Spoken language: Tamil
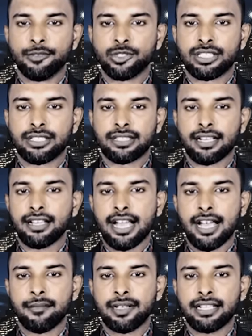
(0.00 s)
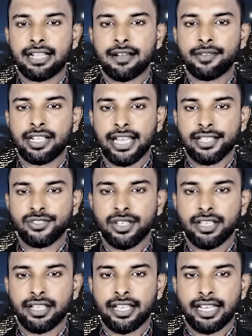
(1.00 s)
மொத்தத்தில் அமெரிக்காவின்
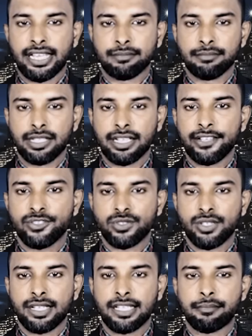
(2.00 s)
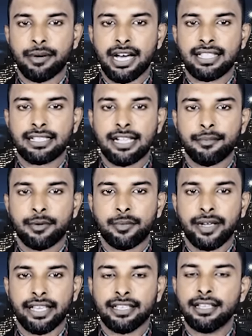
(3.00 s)
எச்சரிக்கையினையை மீறி இஸ்ரேலிய பாதுகாப்பு
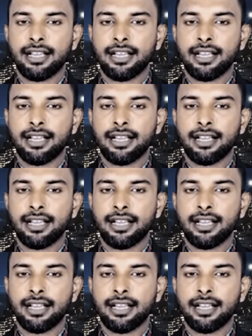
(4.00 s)
படை